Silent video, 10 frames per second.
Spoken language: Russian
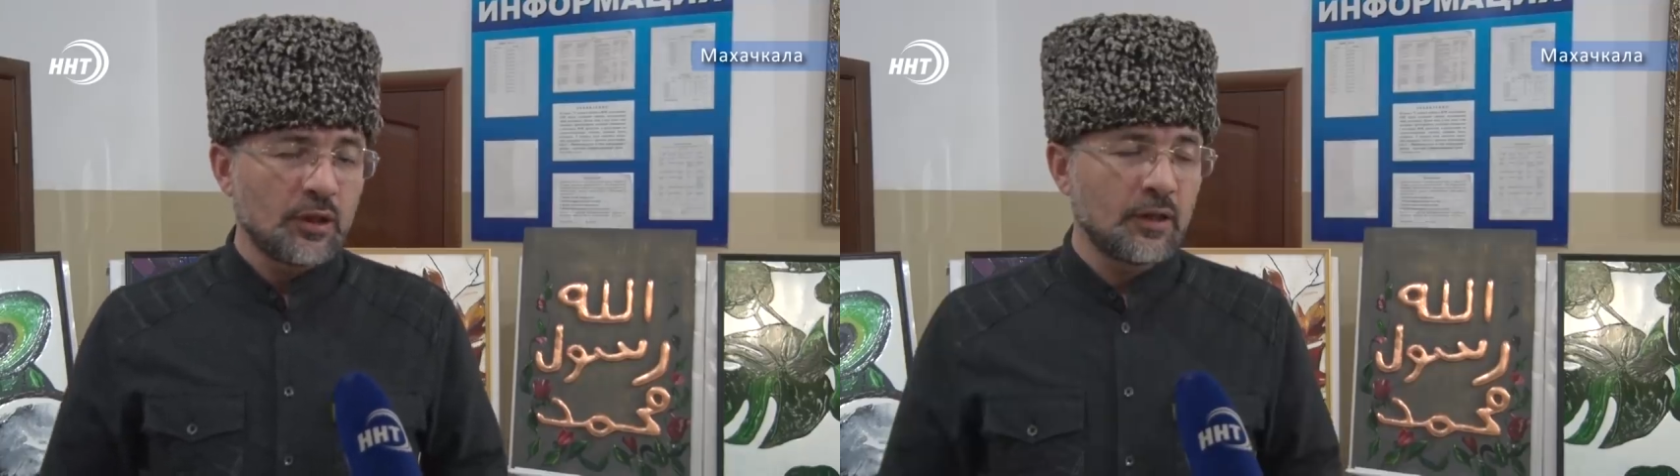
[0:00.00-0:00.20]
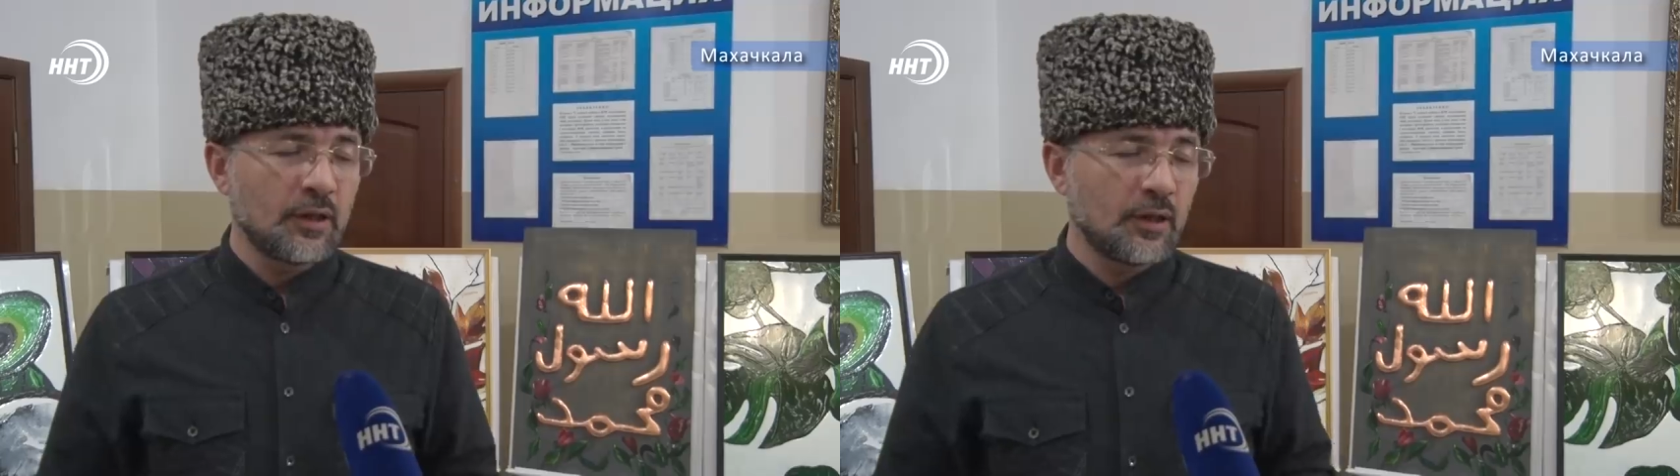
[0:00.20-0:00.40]

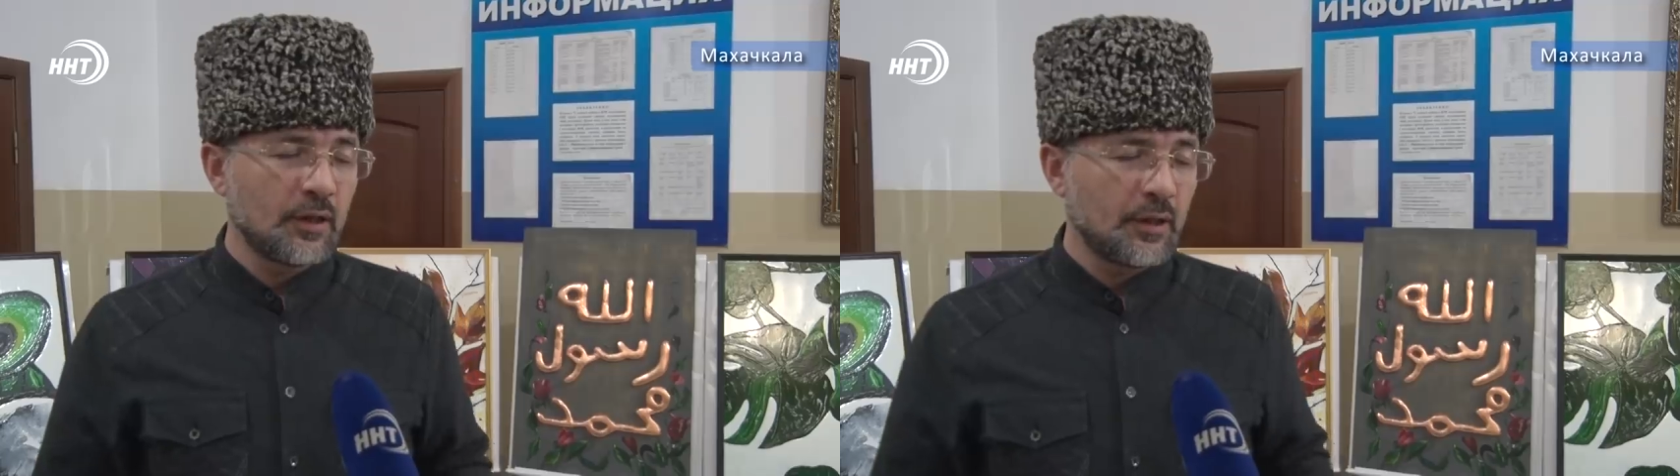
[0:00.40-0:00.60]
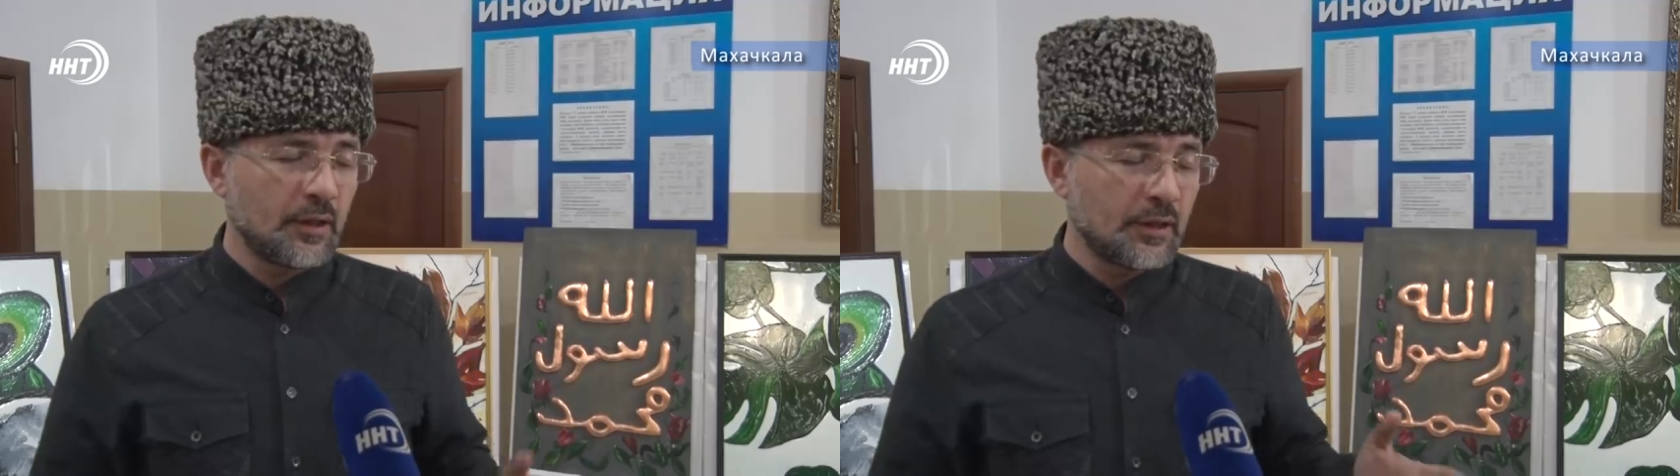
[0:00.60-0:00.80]

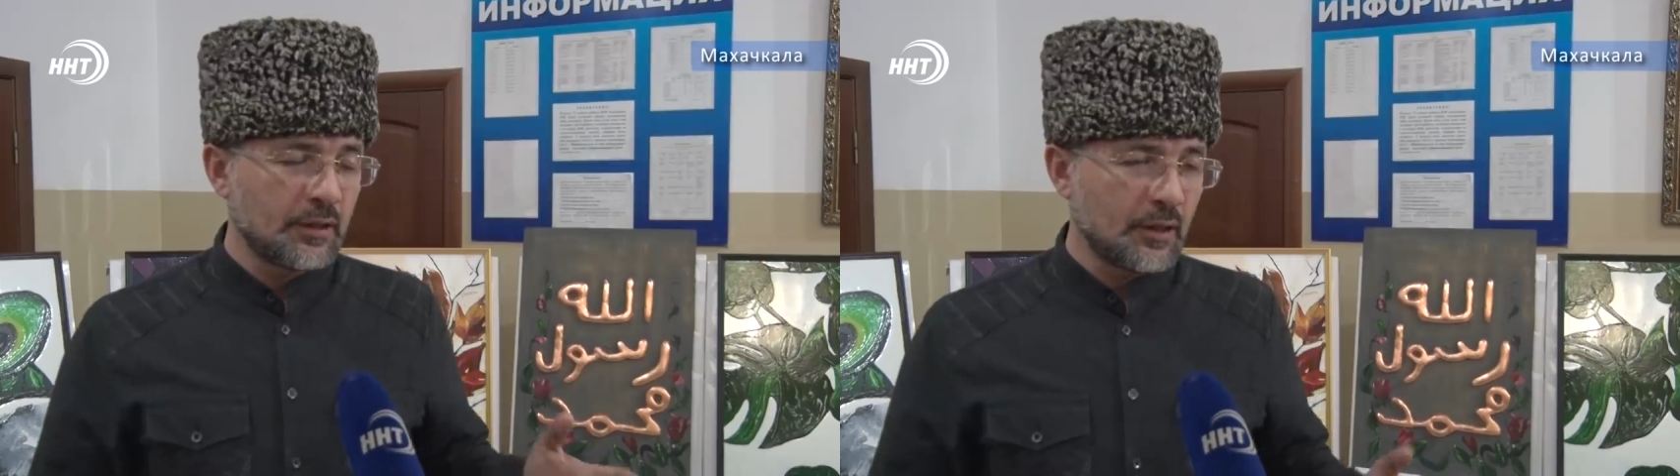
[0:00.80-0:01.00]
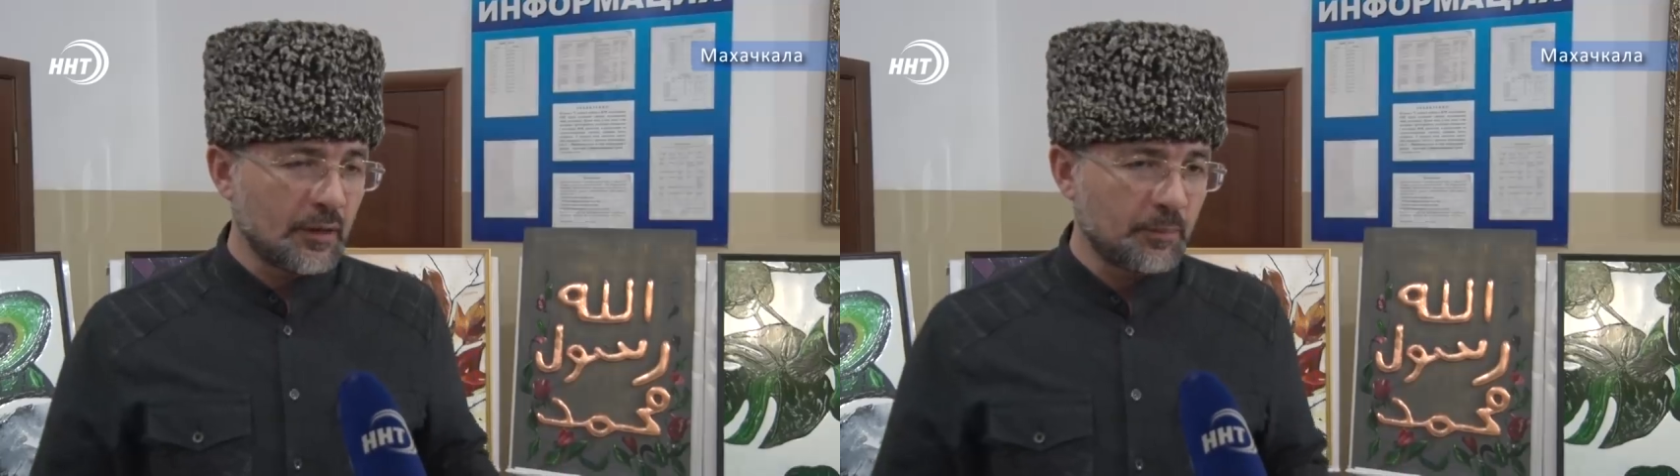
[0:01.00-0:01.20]
Э,
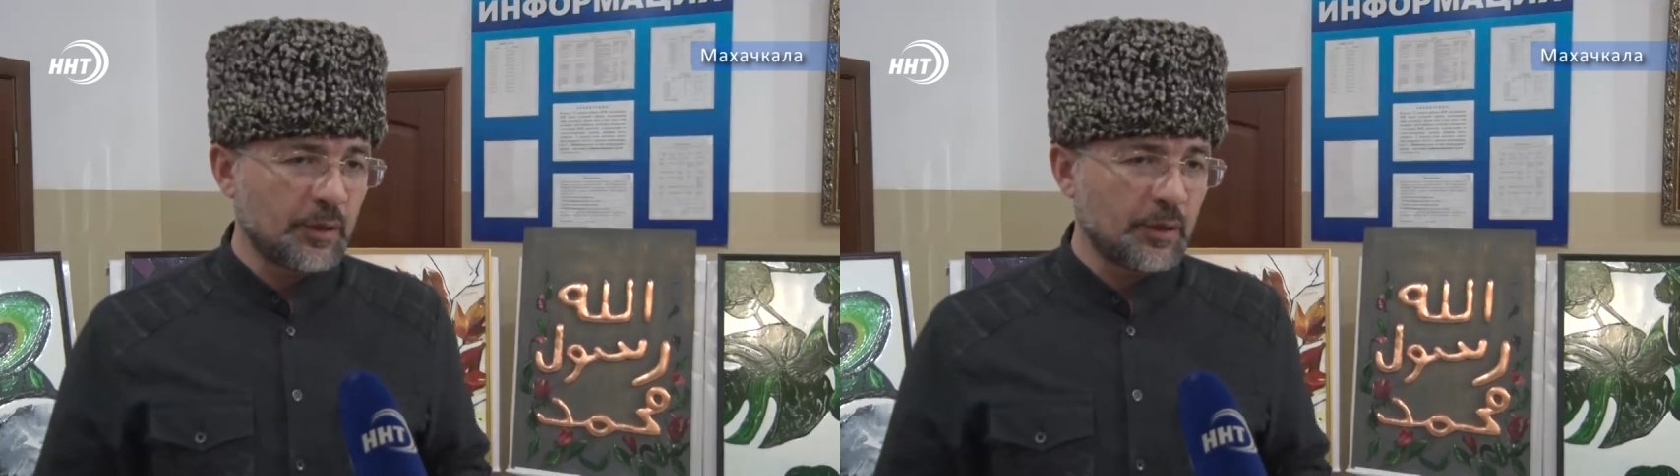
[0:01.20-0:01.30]
это